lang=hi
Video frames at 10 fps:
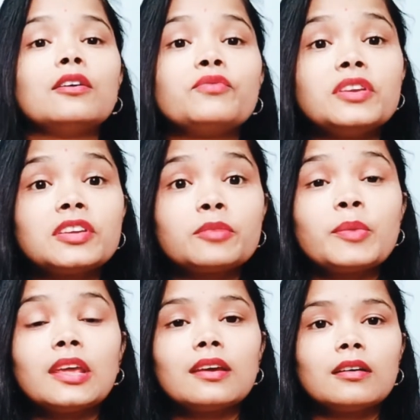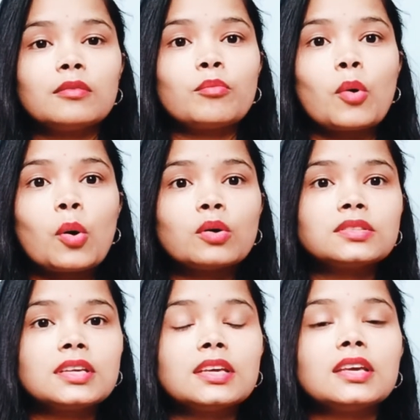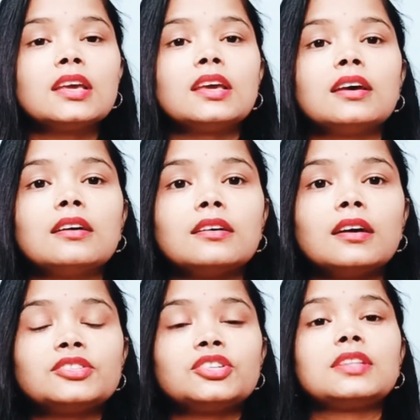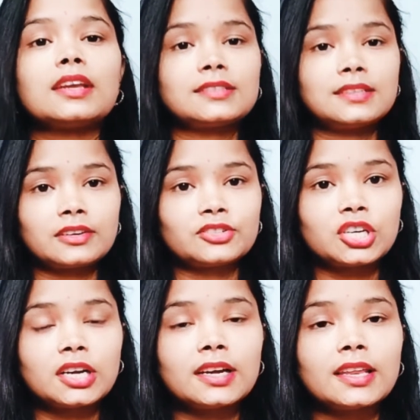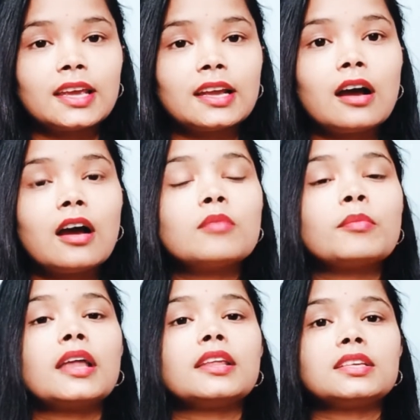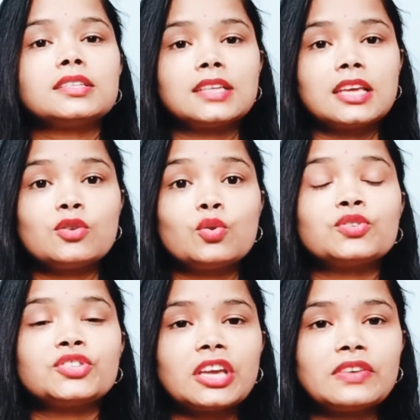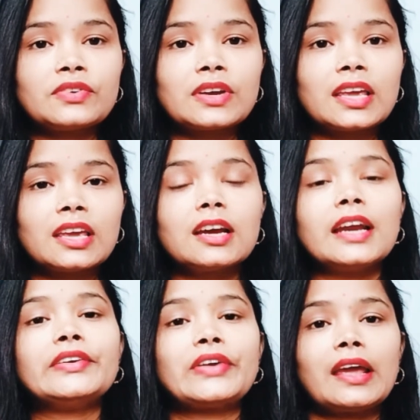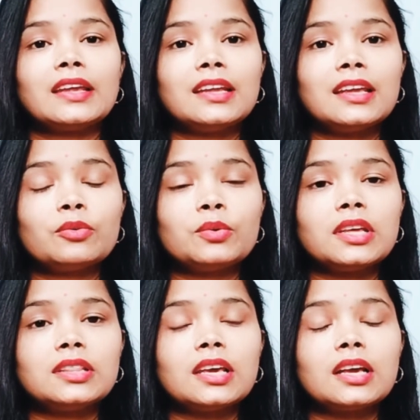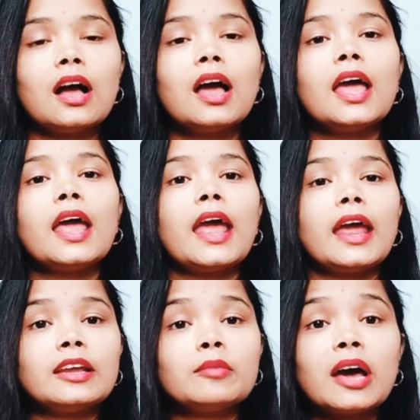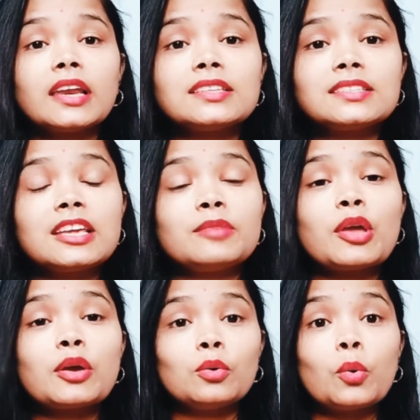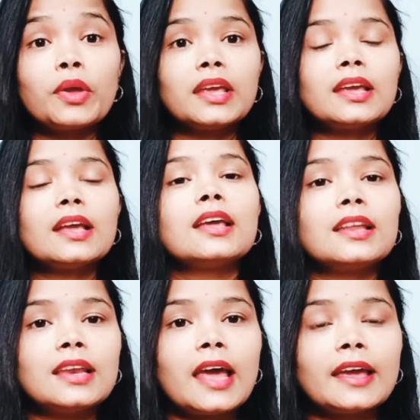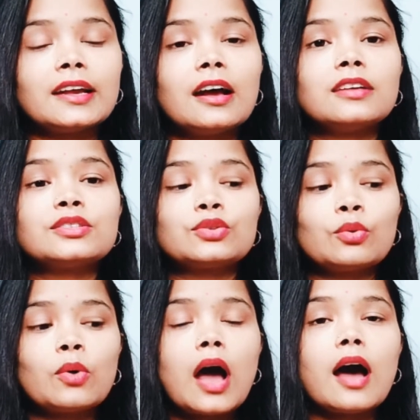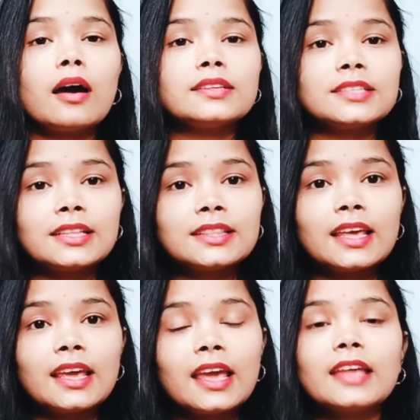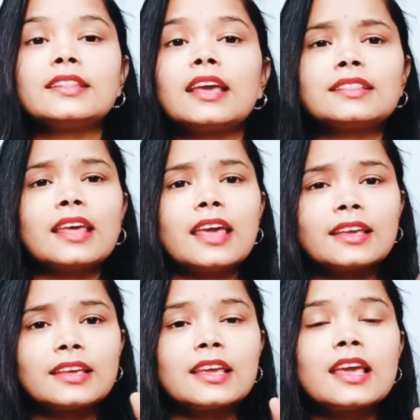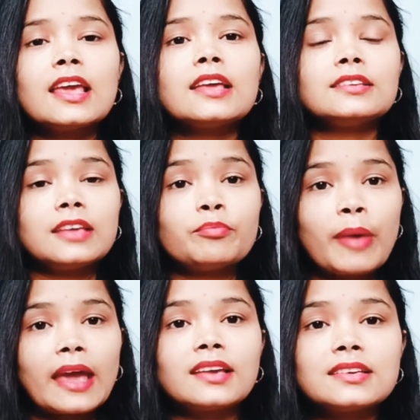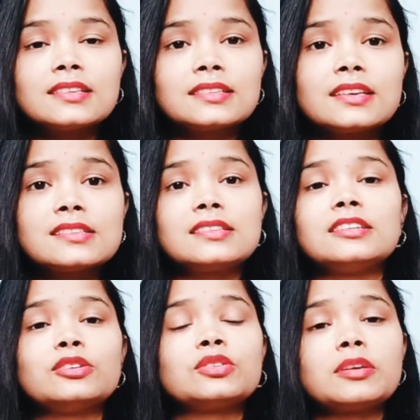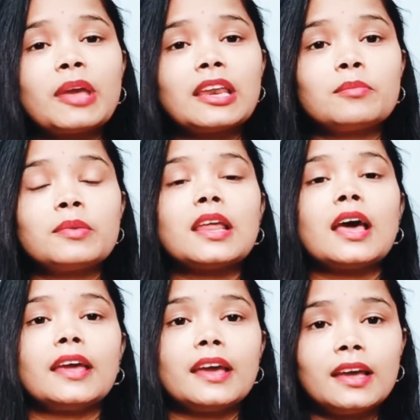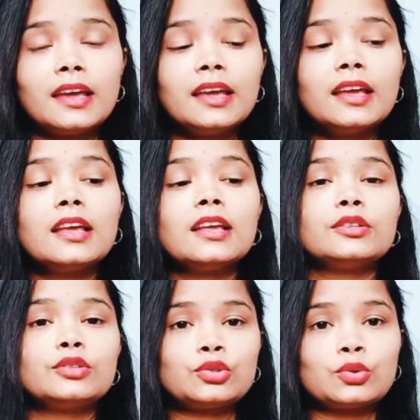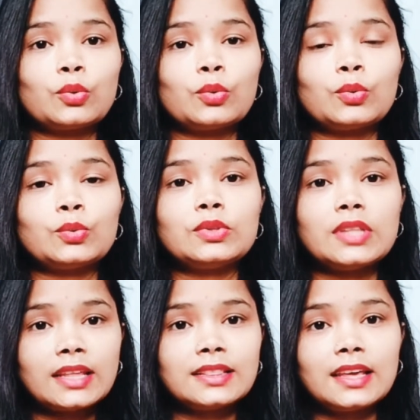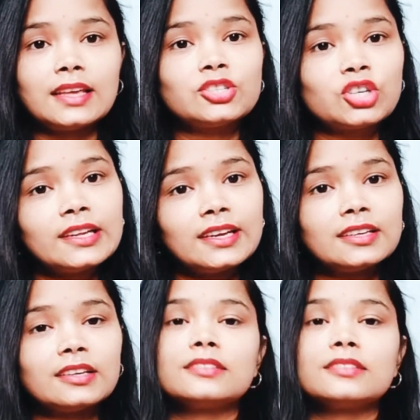विंटर में बहुत ही अच्छी तरह से रक्षा करेगा हमारे स्किन को शेप रखेगा ड्राई नहीं होने देगा एंड हमारे स्किन में ग्लोइंग लाएगा सो so, चलते हैं देखते हैं कि ये पैक किस किस चीज़ों से मैंने बनाया है सो so, देखते हैं चलिए